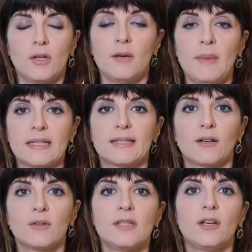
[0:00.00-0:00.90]
rimasta
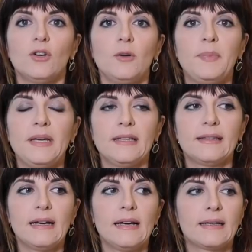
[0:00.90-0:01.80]
così colpita